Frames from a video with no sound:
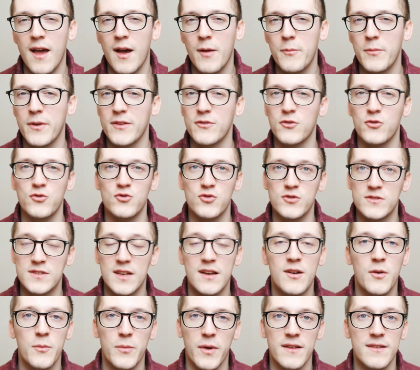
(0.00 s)
R parce que je
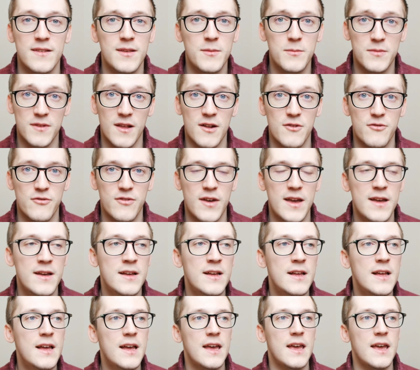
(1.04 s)
sais qu'en principe ça le fait.